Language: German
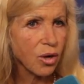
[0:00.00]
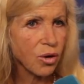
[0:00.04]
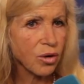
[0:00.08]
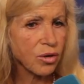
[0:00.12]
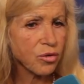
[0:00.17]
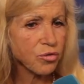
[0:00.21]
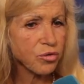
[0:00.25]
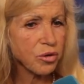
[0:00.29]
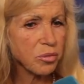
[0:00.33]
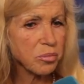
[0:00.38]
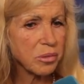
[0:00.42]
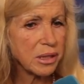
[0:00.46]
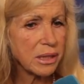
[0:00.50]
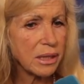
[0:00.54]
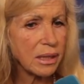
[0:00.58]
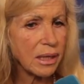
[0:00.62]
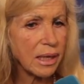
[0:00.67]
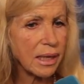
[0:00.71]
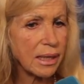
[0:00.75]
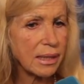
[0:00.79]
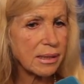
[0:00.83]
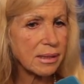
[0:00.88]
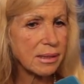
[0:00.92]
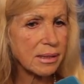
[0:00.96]
Und für mich
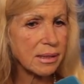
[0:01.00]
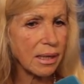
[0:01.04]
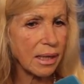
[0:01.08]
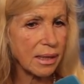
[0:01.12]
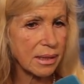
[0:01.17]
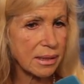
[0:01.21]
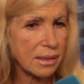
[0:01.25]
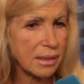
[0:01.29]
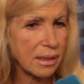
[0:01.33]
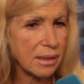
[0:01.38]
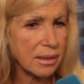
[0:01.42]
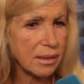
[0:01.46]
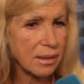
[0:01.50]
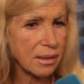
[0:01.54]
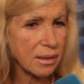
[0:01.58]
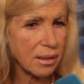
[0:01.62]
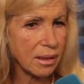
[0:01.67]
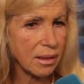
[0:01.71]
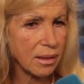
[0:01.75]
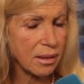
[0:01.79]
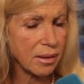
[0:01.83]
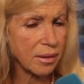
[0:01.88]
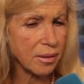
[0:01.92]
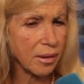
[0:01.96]
heißt tatsächlich
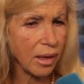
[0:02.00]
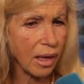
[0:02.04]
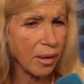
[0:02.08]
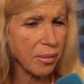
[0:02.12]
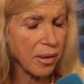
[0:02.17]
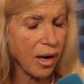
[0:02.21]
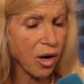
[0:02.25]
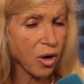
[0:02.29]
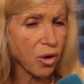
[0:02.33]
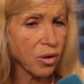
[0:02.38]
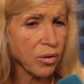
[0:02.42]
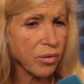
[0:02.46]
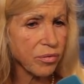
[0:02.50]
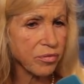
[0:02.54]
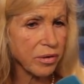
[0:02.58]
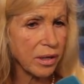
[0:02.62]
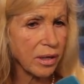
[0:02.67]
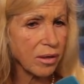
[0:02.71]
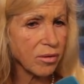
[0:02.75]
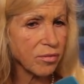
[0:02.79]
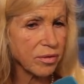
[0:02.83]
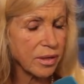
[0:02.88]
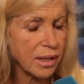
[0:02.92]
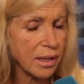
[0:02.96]
äh, aber auch,
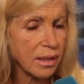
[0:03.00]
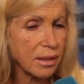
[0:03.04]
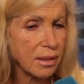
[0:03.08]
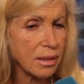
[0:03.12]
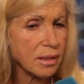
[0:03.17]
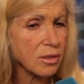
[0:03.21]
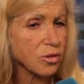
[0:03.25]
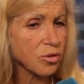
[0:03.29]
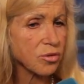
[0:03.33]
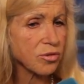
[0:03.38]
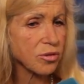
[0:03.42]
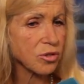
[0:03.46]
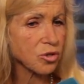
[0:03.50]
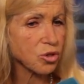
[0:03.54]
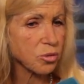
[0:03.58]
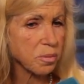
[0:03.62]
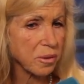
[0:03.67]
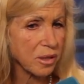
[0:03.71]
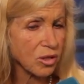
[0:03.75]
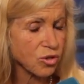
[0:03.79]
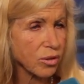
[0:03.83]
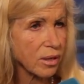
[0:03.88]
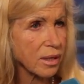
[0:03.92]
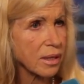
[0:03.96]
wenn wir nicht unsere
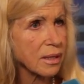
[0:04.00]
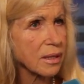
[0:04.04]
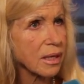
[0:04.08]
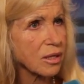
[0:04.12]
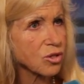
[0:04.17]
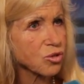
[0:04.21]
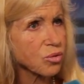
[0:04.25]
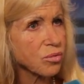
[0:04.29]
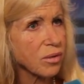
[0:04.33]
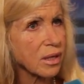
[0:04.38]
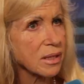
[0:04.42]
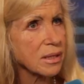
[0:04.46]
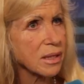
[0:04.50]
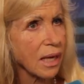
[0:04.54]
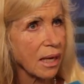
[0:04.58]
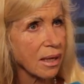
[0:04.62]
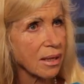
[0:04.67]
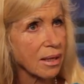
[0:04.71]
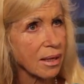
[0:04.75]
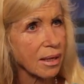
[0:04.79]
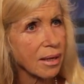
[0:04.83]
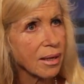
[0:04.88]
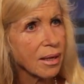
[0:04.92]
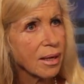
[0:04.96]
spirituelle Natur
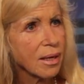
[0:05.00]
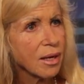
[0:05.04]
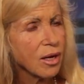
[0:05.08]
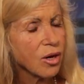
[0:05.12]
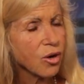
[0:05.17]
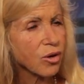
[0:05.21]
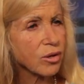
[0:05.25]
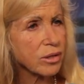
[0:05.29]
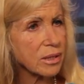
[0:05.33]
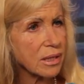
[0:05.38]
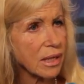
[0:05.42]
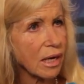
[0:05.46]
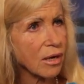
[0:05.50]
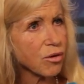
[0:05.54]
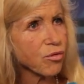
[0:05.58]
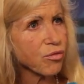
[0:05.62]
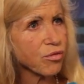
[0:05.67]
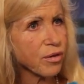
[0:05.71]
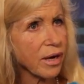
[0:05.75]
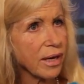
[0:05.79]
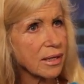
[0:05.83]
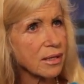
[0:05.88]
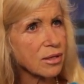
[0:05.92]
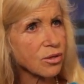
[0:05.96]
entdecken und die
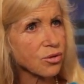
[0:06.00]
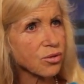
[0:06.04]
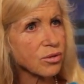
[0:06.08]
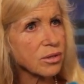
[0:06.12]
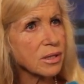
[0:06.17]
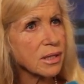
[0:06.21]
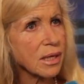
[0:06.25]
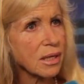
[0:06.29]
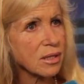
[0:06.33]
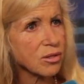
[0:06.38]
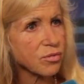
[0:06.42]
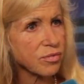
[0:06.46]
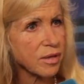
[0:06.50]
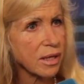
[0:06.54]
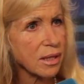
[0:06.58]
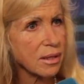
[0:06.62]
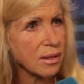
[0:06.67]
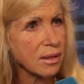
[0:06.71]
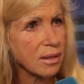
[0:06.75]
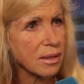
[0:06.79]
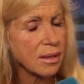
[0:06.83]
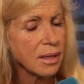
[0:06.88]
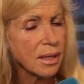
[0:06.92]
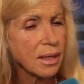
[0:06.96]
entfalten und die
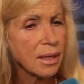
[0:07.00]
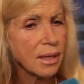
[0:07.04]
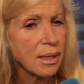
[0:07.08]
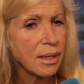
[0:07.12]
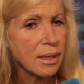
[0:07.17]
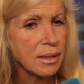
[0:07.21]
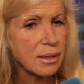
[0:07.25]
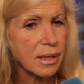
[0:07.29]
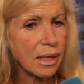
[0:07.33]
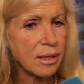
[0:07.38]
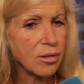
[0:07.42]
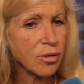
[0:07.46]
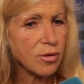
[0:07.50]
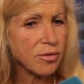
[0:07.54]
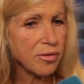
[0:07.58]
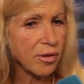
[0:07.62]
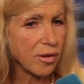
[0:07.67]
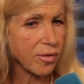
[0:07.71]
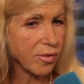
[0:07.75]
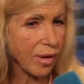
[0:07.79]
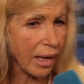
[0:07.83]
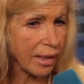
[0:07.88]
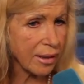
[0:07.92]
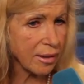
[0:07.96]
entwickeln, dann nützt
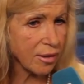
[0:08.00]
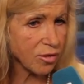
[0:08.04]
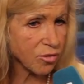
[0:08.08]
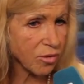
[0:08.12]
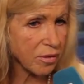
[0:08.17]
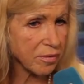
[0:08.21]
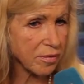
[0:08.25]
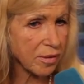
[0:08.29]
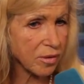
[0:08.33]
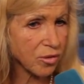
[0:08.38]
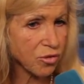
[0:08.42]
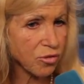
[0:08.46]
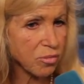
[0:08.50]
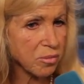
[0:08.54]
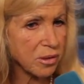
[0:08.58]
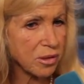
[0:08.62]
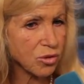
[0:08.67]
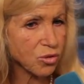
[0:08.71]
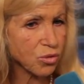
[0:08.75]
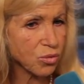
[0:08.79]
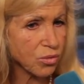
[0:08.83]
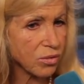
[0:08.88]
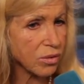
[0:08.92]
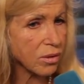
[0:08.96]
das gar nichts, wenn wir uns
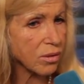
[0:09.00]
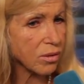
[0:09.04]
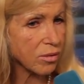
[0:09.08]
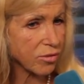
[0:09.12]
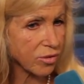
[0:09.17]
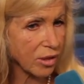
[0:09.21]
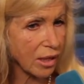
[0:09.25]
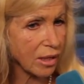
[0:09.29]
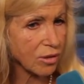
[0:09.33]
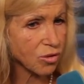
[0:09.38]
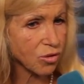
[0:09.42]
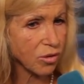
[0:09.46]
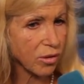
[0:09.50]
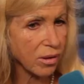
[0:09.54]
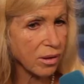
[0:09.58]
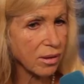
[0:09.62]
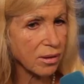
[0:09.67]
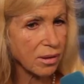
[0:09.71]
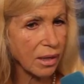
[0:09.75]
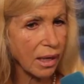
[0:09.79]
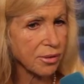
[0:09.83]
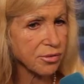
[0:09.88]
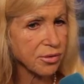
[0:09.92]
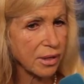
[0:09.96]
mit äh, sehr
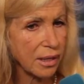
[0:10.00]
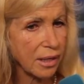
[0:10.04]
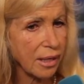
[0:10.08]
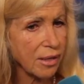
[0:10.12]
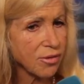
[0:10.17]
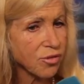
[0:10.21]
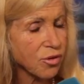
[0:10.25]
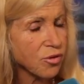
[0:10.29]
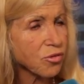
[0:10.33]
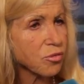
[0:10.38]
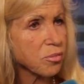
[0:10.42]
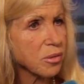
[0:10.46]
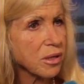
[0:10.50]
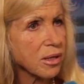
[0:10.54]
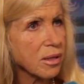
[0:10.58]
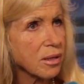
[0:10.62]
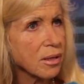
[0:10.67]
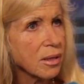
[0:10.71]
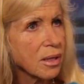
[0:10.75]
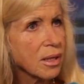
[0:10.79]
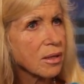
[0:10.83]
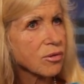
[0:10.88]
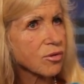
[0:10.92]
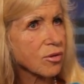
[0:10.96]
teuren
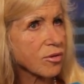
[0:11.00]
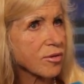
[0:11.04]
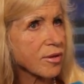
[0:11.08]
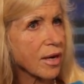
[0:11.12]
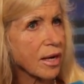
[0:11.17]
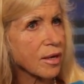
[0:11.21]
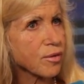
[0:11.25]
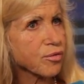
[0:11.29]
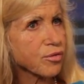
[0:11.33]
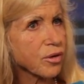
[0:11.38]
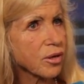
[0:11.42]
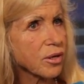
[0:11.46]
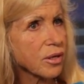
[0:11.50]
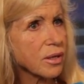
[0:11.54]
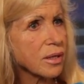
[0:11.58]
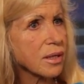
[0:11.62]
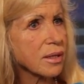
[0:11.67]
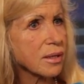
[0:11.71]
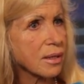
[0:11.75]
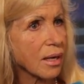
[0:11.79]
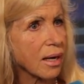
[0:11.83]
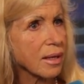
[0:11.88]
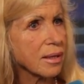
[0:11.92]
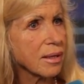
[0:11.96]
Nahrungsergänzungsmitteln sozusagen
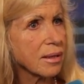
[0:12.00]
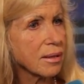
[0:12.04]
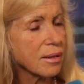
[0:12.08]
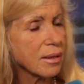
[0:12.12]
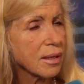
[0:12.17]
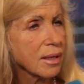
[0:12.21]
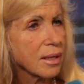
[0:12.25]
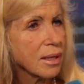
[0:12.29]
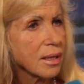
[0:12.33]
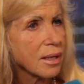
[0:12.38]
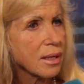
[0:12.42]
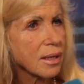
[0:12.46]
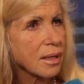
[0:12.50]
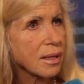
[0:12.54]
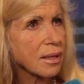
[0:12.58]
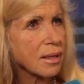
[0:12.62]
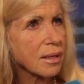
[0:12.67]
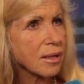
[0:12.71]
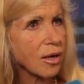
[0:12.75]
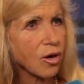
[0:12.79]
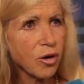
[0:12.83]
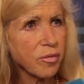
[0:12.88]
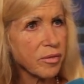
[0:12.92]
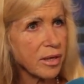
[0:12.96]
vollknallen.
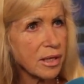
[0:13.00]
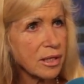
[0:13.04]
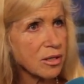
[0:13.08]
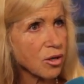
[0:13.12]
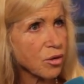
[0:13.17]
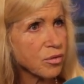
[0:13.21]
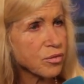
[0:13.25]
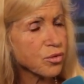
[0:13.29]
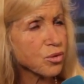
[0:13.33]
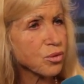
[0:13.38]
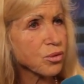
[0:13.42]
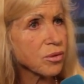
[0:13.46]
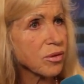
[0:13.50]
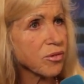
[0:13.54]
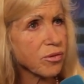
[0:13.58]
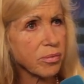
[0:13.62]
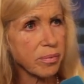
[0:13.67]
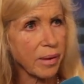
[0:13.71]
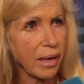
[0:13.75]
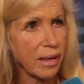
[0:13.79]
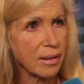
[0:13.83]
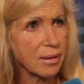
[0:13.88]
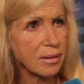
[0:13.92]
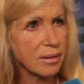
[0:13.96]
Äh, da kommen wir nicht auf den grünen
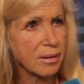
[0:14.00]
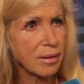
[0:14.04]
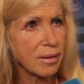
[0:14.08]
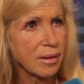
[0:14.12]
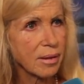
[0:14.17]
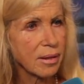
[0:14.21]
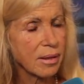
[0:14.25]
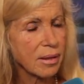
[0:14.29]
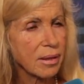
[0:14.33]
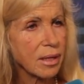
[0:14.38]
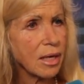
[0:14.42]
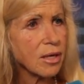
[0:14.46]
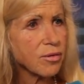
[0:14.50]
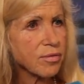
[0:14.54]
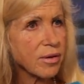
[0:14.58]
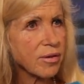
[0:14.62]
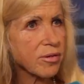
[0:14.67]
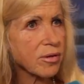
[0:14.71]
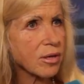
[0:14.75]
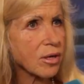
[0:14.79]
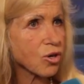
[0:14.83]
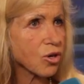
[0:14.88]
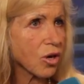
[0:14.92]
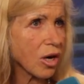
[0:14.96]
Zweig. Nicht? Wir
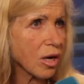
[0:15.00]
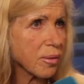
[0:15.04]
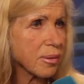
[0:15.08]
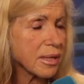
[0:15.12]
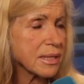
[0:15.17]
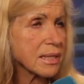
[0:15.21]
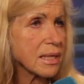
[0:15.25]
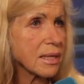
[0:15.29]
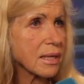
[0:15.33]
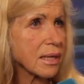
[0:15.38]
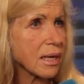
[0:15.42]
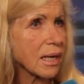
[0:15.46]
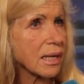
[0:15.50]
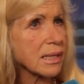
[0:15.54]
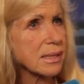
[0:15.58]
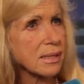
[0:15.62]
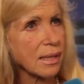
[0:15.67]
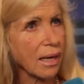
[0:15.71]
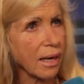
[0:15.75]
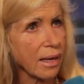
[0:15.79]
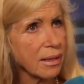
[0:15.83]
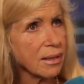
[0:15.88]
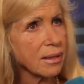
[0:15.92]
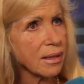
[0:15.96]
sind eine
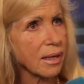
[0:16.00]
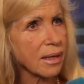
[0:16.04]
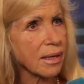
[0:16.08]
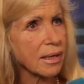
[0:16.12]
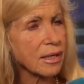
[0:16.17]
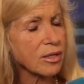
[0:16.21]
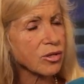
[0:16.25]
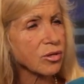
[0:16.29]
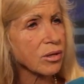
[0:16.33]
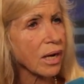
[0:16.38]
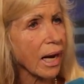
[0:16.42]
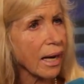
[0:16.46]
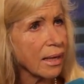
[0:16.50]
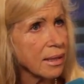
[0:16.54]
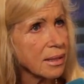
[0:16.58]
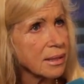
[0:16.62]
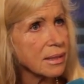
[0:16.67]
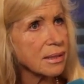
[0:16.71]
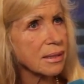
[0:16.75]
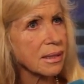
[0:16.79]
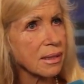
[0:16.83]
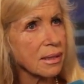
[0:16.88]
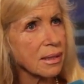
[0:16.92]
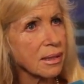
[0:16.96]
Körper-Seele-Geist-Einheit und alle
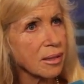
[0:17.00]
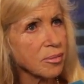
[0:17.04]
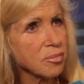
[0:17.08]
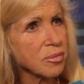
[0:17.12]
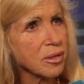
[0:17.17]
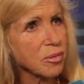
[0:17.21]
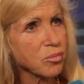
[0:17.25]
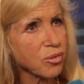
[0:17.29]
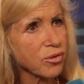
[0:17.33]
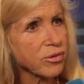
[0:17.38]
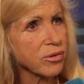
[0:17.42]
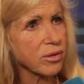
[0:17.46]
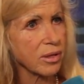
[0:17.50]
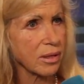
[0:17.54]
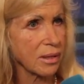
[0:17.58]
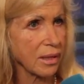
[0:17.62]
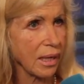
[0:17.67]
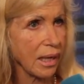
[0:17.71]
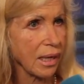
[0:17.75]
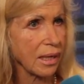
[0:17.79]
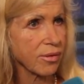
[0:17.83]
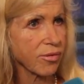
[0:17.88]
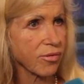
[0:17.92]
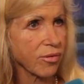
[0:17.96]
diese Ebenen müssen
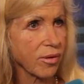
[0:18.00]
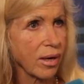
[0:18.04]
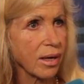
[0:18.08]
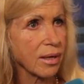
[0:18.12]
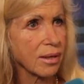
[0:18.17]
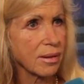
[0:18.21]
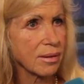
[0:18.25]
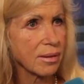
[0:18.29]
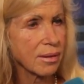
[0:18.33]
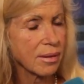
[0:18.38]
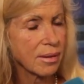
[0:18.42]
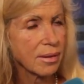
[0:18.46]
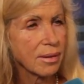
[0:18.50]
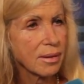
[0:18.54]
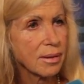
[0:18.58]
genährt sein.